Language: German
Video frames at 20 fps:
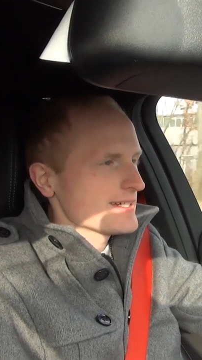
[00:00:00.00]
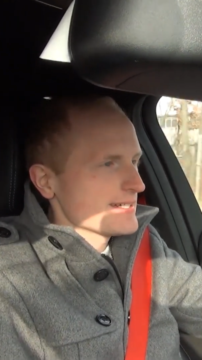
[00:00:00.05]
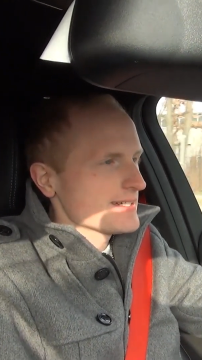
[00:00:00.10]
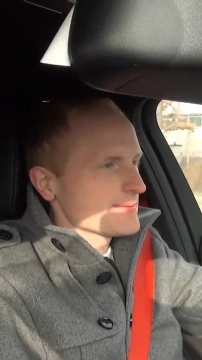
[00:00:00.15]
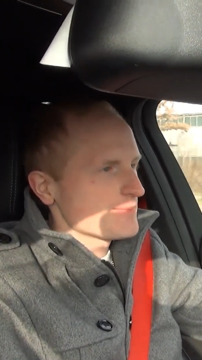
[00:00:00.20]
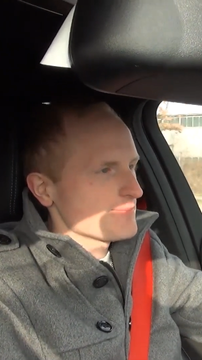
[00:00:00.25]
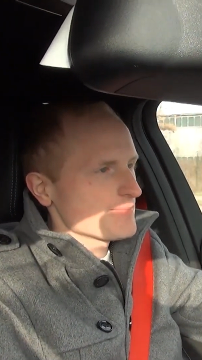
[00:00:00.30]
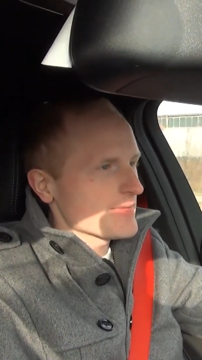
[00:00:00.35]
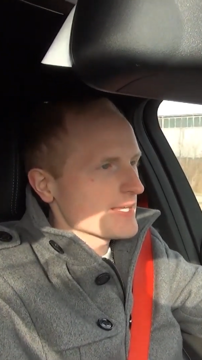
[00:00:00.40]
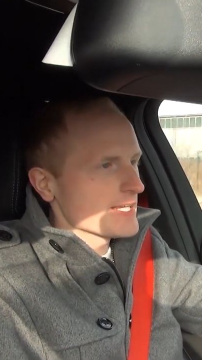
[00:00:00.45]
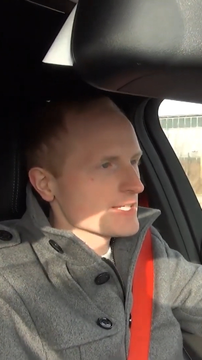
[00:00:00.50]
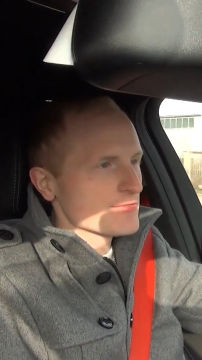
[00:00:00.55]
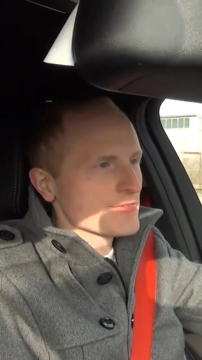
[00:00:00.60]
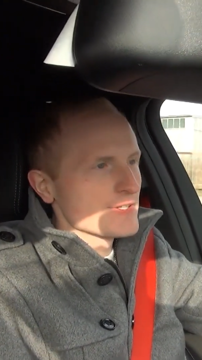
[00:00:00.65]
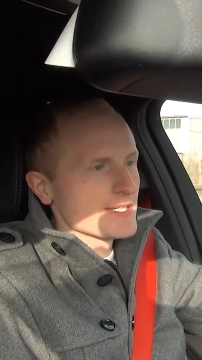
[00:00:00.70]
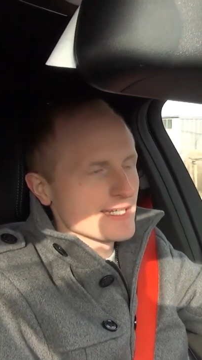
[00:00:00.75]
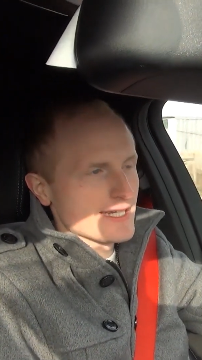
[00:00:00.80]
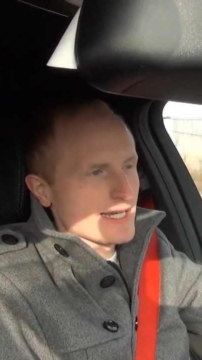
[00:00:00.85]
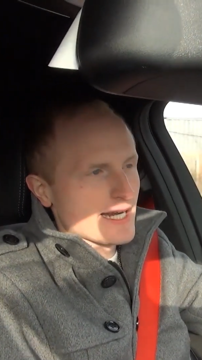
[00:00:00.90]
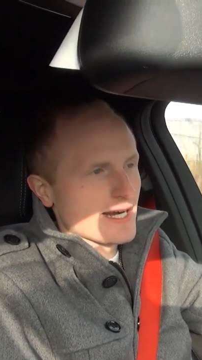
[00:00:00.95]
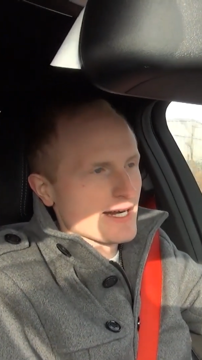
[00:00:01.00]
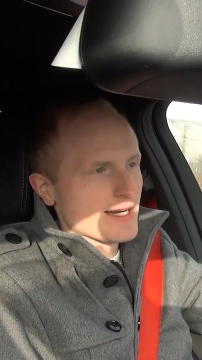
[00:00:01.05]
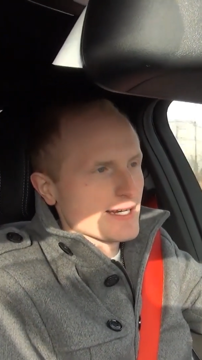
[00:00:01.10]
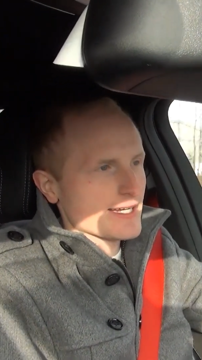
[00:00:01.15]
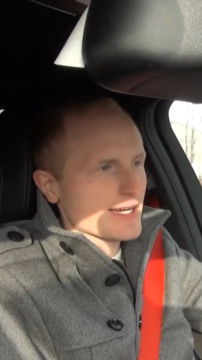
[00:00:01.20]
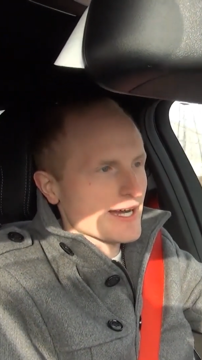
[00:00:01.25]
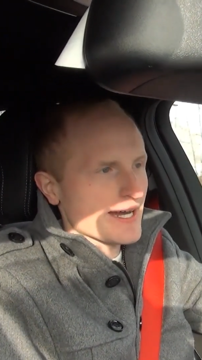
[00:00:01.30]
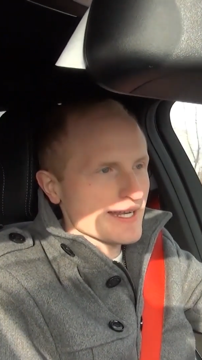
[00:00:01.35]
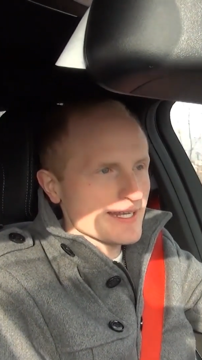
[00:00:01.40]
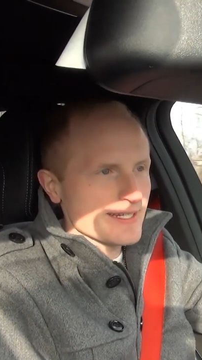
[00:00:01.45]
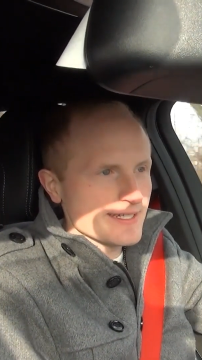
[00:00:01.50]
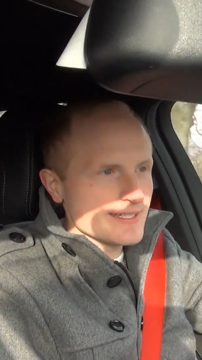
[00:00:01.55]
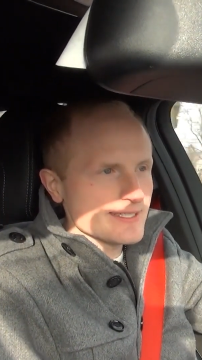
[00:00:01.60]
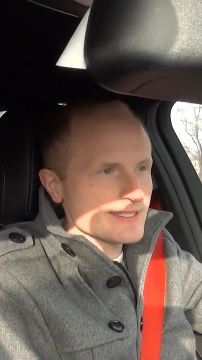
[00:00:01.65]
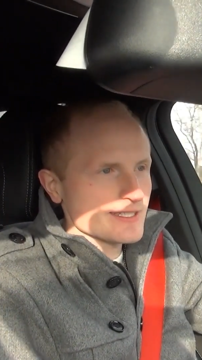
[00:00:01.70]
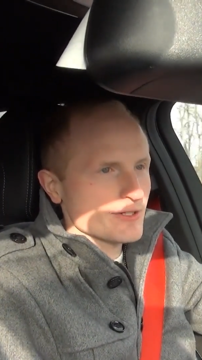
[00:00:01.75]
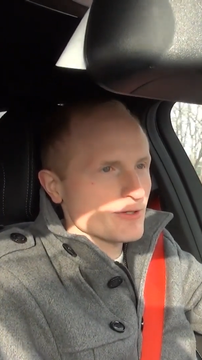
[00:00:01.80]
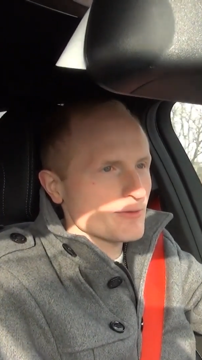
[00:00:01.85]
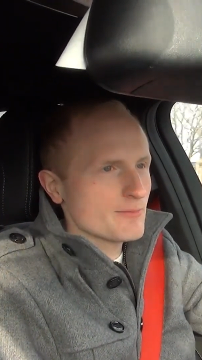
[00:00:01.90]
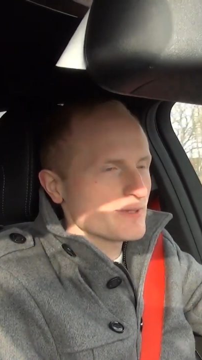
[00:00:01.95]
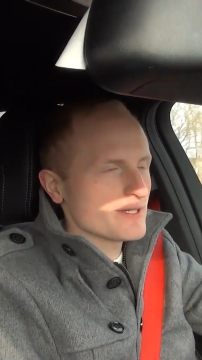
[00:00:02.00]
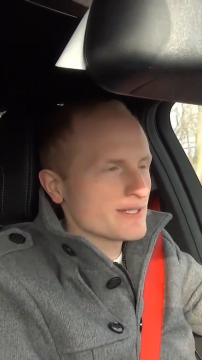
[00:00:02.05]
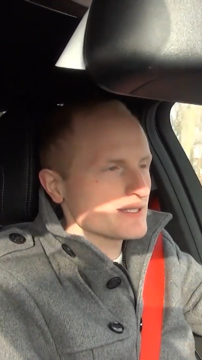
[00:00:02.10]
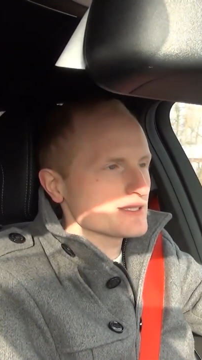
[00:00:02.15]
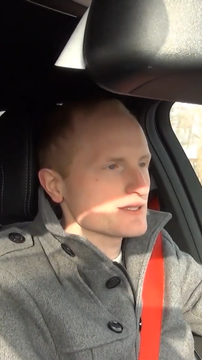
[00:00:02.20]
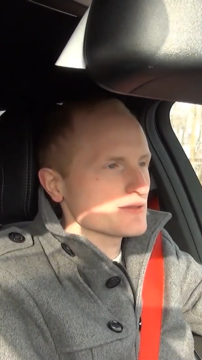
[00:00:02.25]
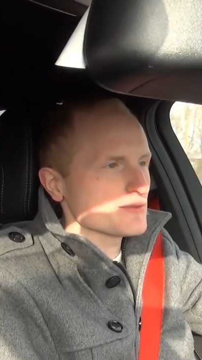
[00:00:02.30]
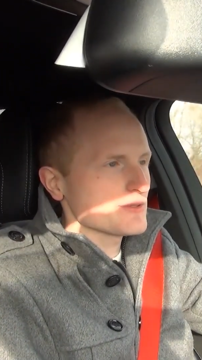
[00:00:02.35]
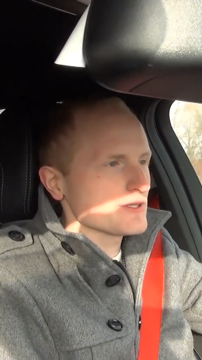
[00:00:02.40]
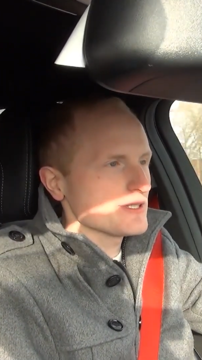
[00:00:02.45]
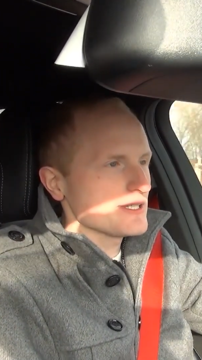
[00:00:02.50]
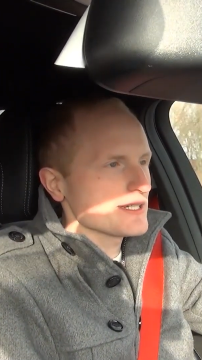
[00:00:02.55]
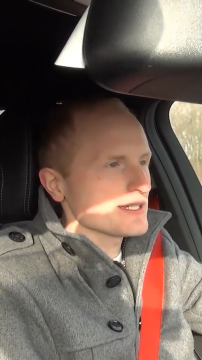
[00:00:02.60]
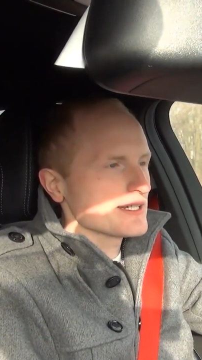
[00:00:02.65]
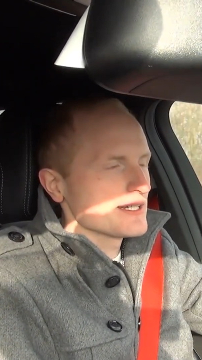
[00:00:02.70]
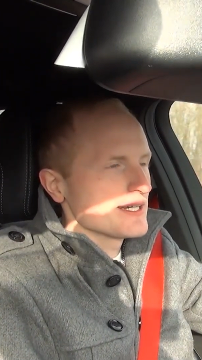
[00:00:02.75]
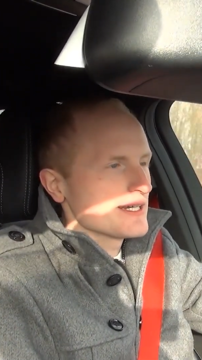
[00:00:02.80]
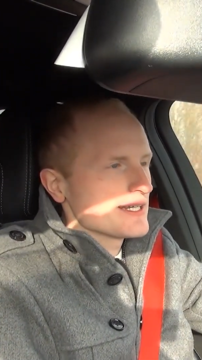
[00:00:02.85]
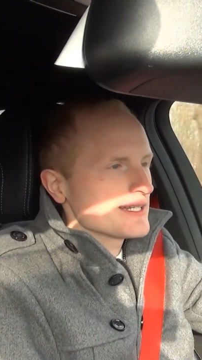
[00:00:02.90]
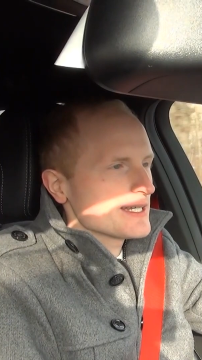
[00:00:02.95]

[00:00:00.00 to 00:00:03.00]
Ähm, ich finde ja, gerade in dieser Kombination hier,